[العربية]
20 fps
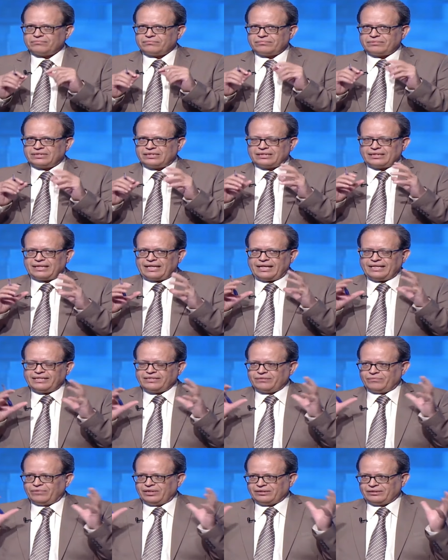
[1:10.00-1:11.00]
من
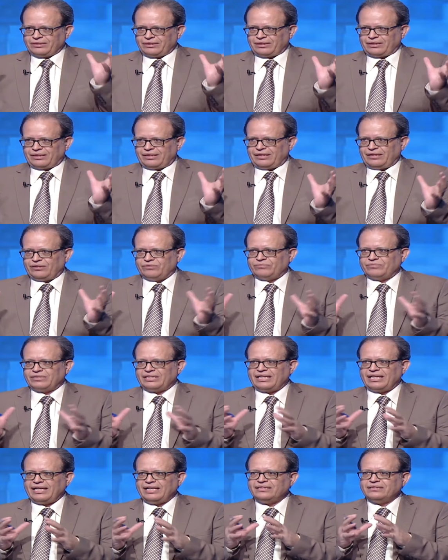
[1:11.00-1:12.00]
اي منطق او
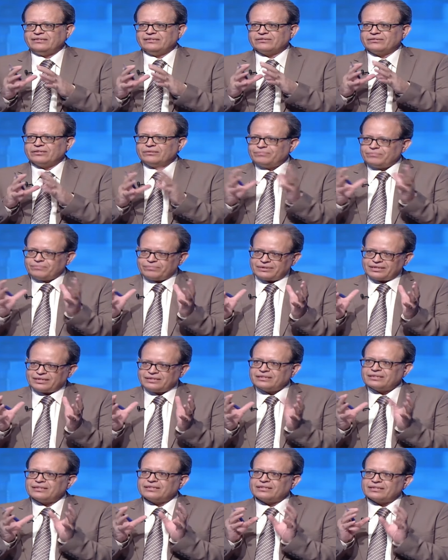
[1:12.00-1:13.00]
من اي طب
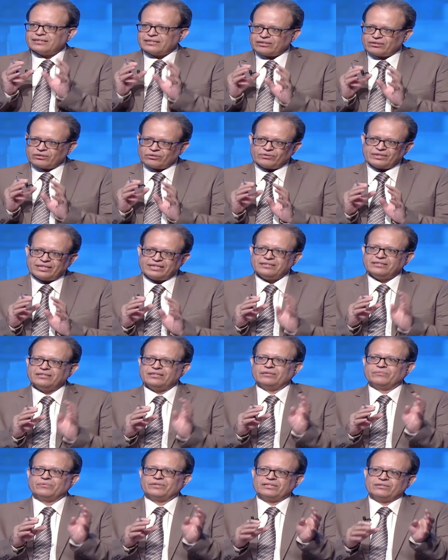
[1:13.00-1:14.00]
قدر ان هو
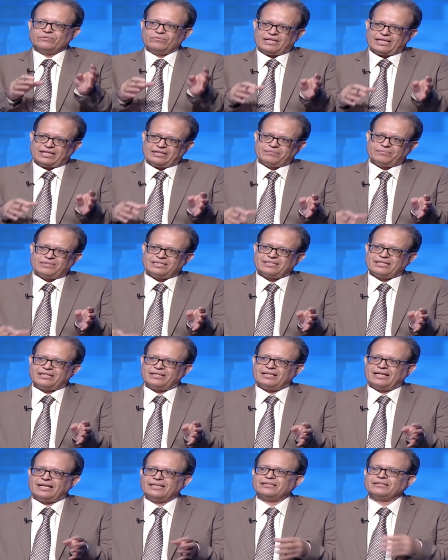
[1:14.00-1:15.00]
يدي لمريض واحد
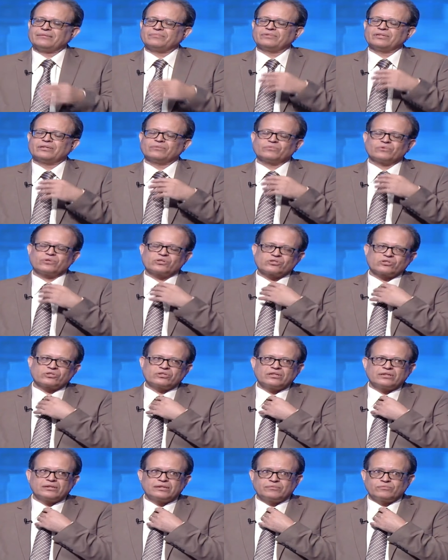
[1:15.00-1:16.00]
مثلا عدد من
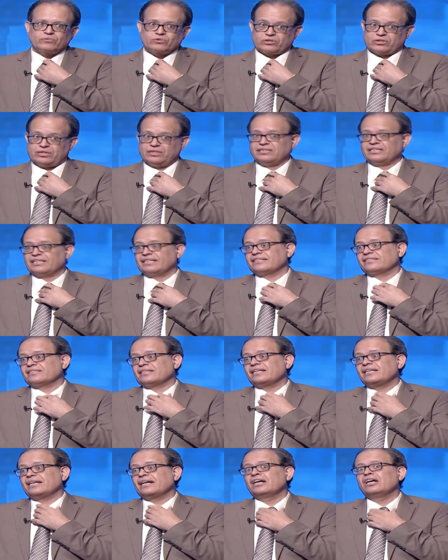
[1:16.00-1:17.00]
المنشطات
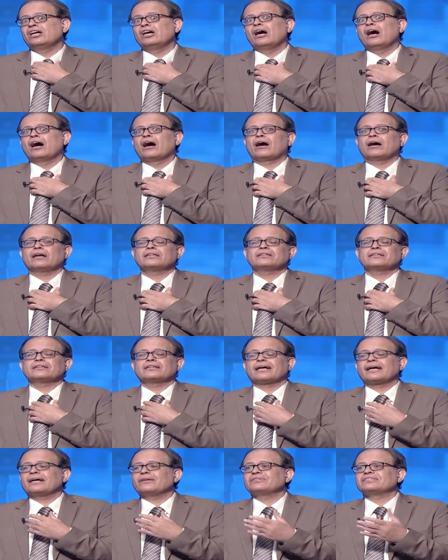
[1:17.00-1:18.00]
الجنسيه قد
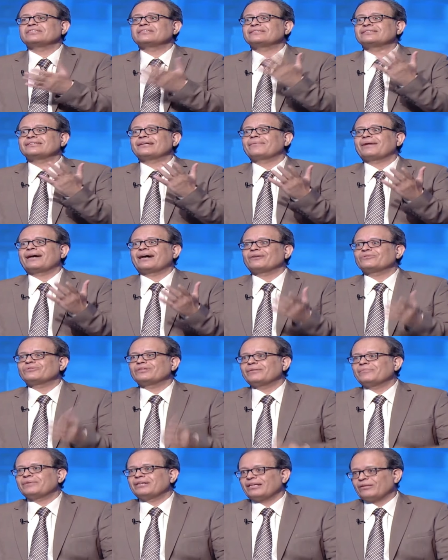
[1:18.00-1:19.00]
تتجاوز السبع او
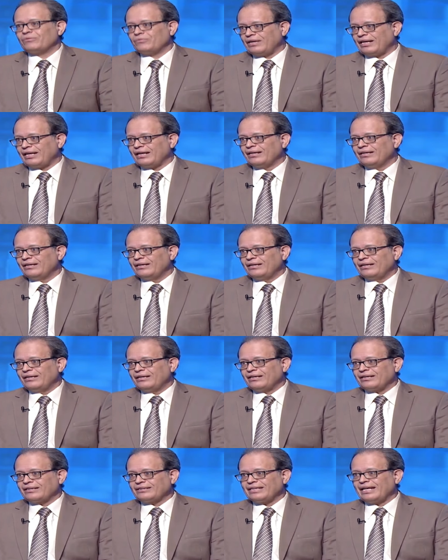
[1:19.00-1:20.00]
ثمان انواع
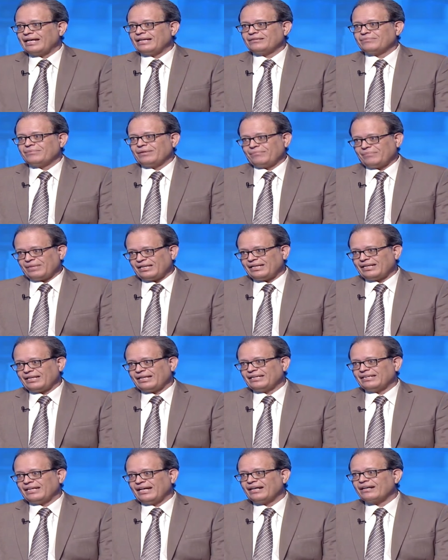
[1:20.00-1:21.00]
يعني بامانه
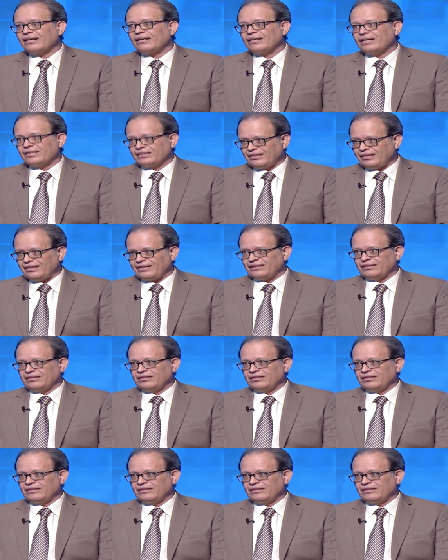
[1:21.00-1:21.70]
يعني حاجه قاتله